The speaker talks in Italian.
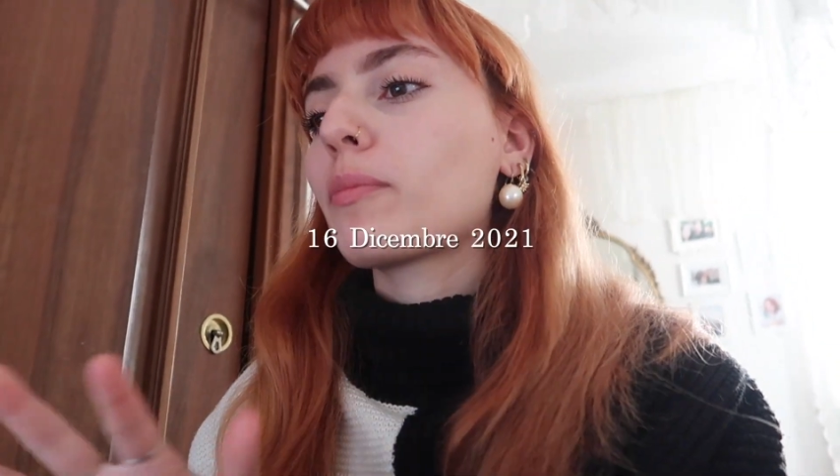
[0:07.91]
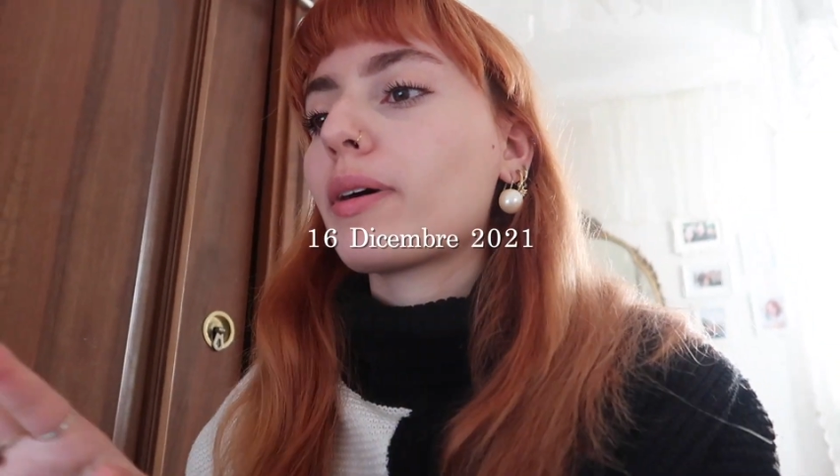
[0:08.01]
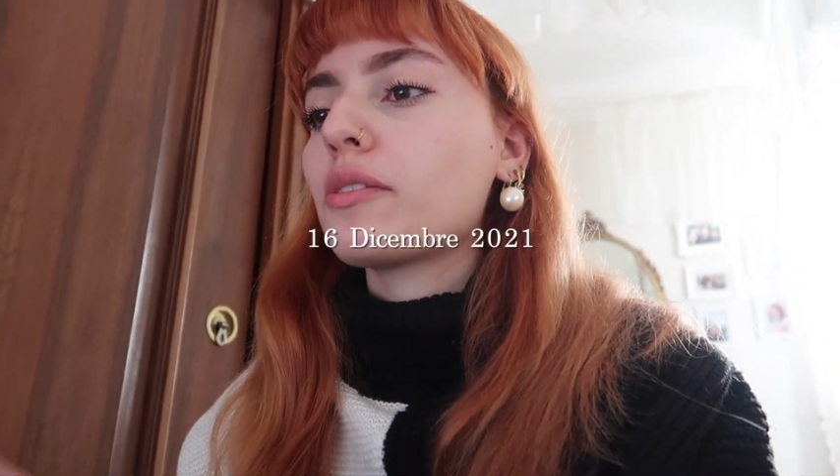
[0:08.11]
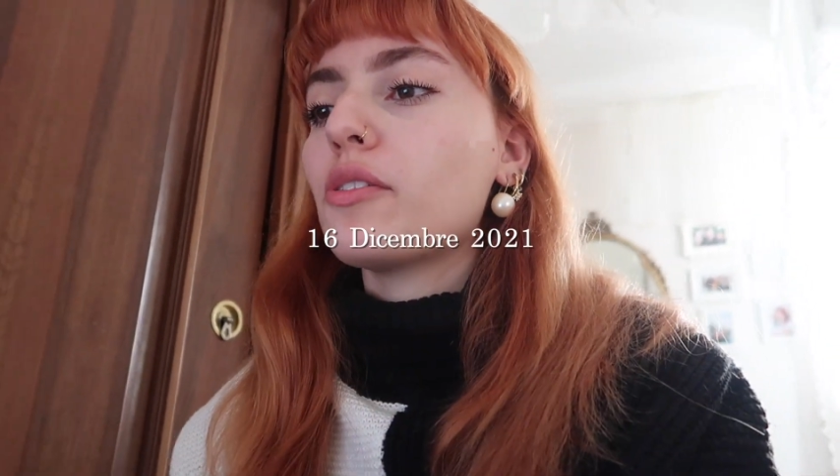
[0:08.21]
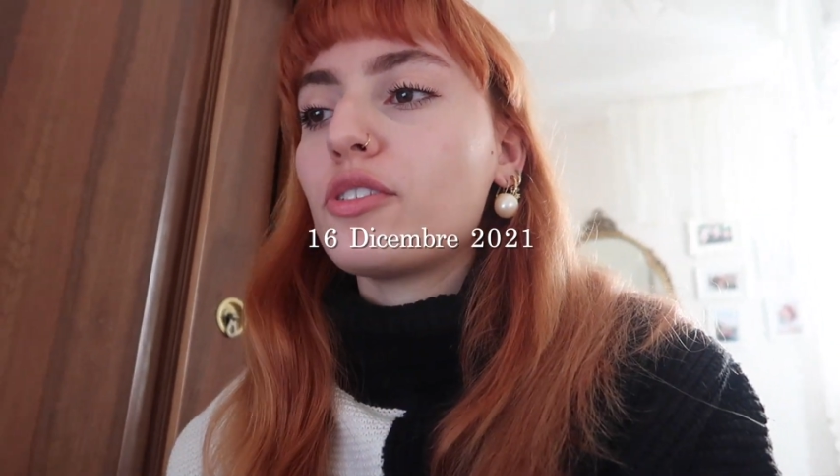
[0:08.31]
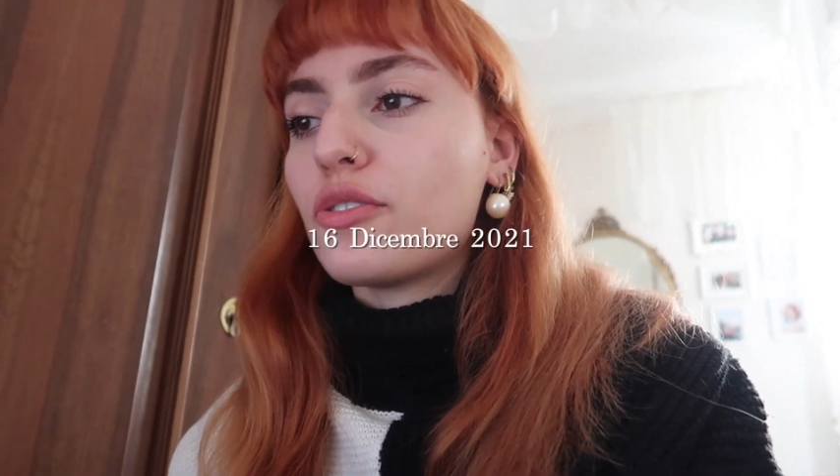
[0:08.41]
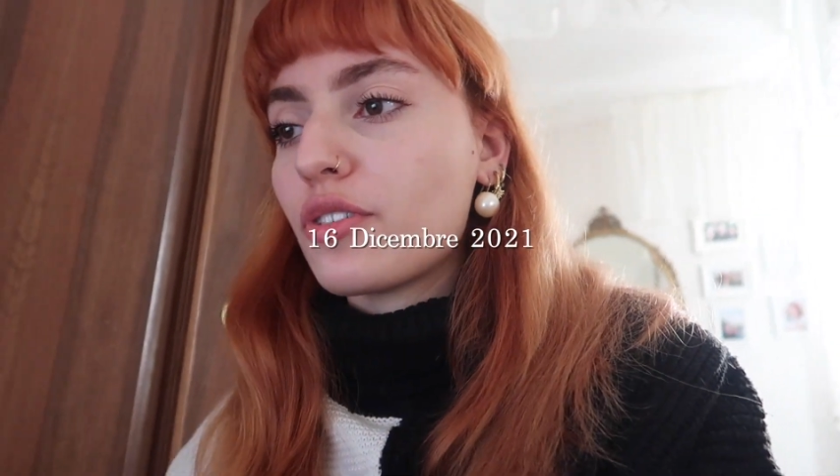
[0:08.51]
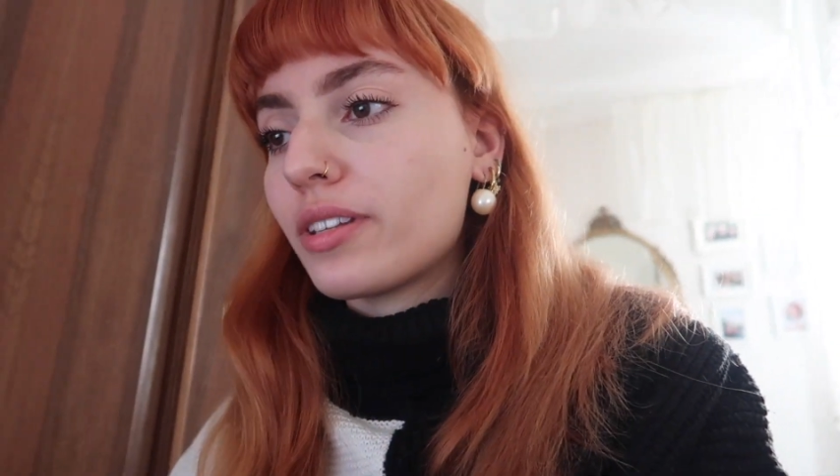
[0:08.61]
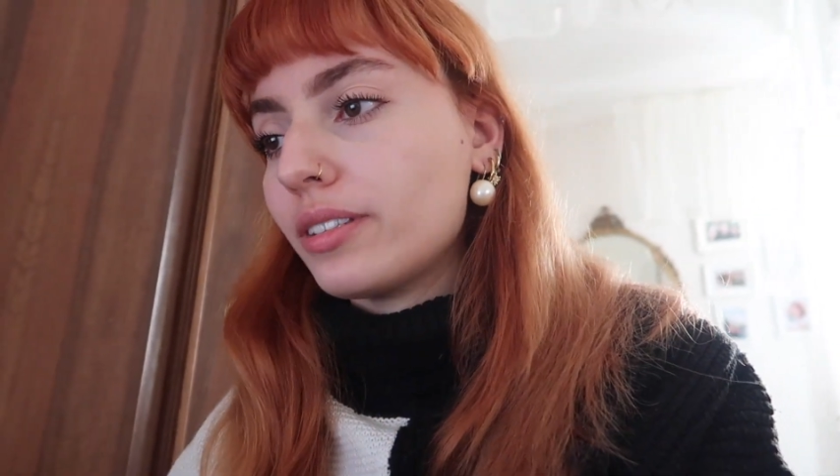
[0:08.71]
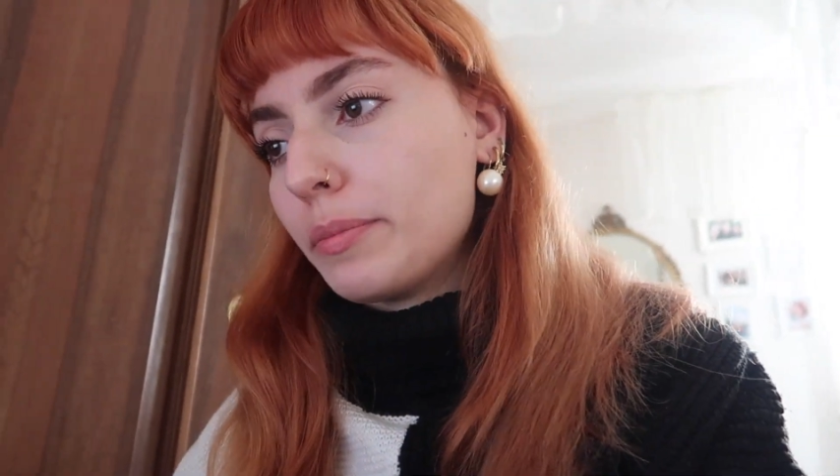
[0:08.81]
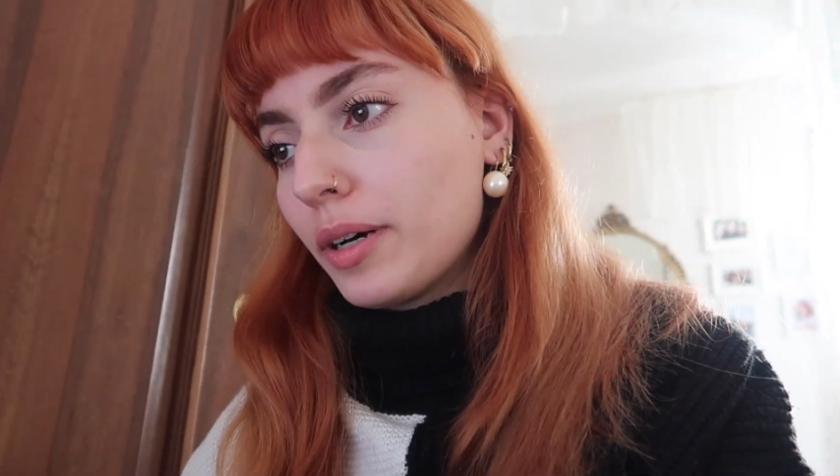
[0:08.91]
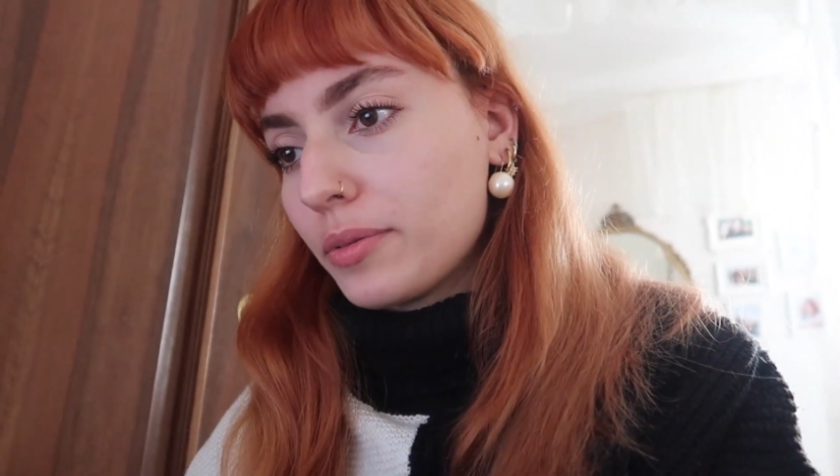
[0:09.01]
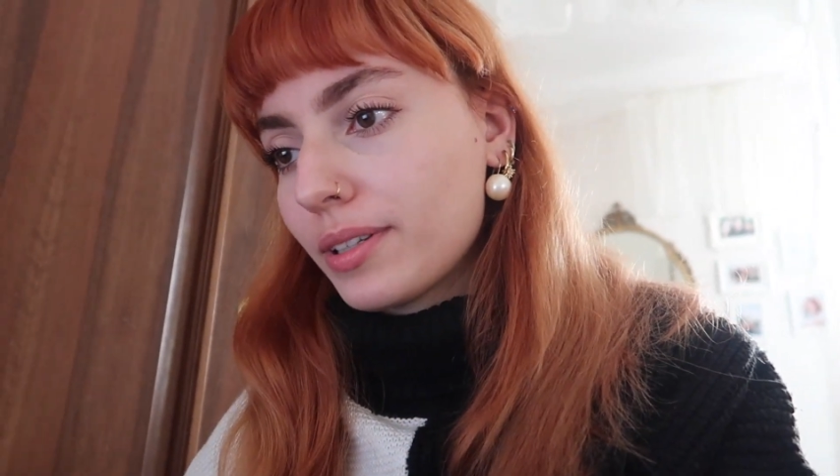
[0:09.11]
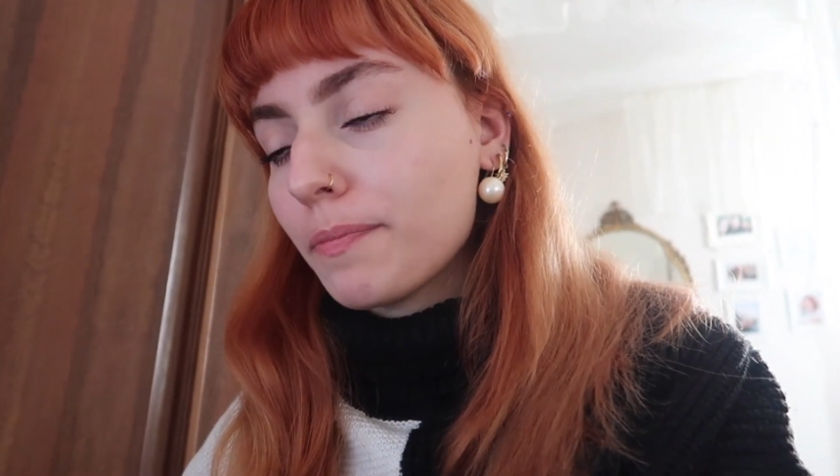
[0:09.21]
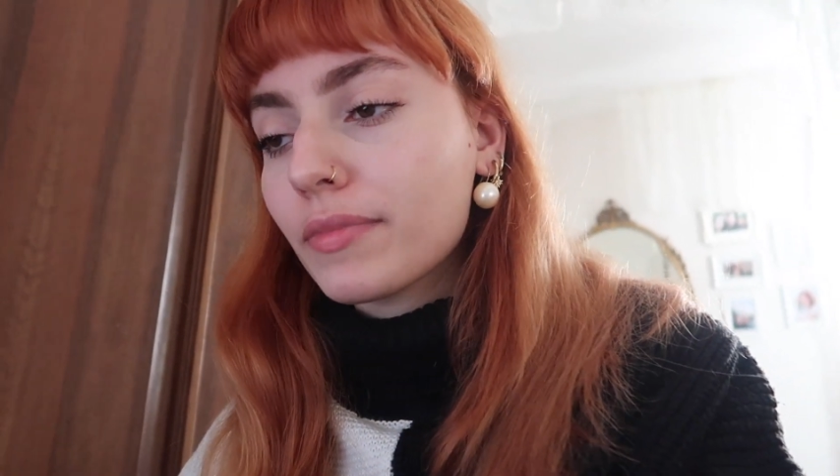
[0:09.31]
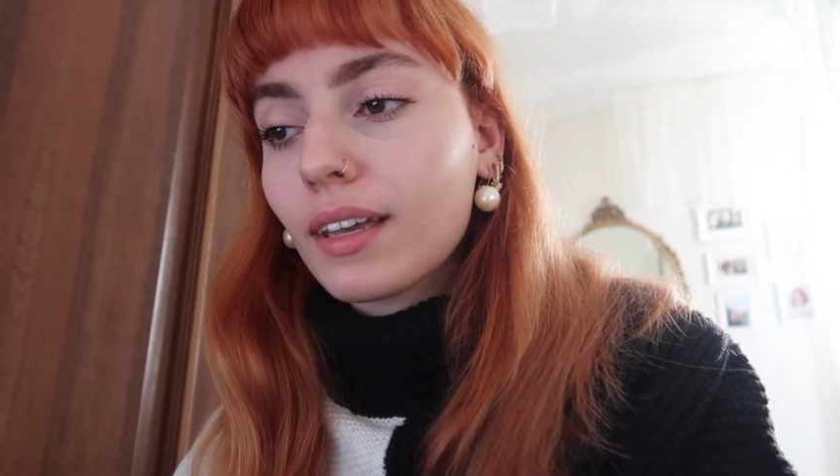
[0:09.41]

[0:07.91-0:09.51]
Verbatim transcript: un paio di giorni di pausa.